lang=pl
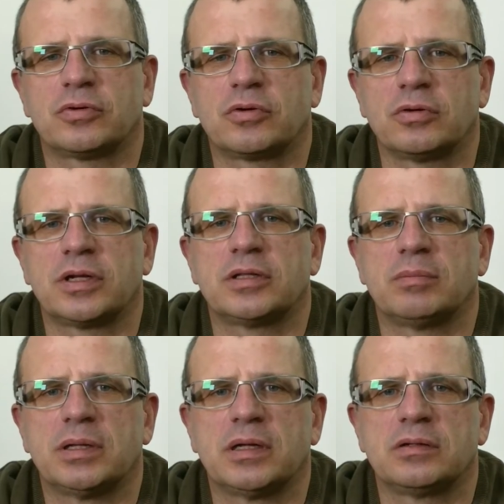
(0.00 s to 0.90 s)
to konkretne
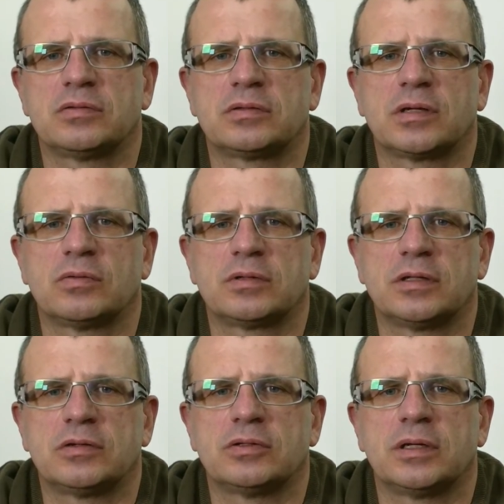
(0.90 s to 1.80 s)
badanie zostało
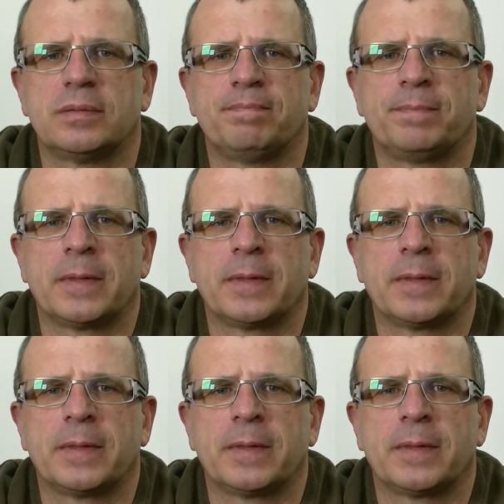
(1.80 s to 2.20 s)
zlecone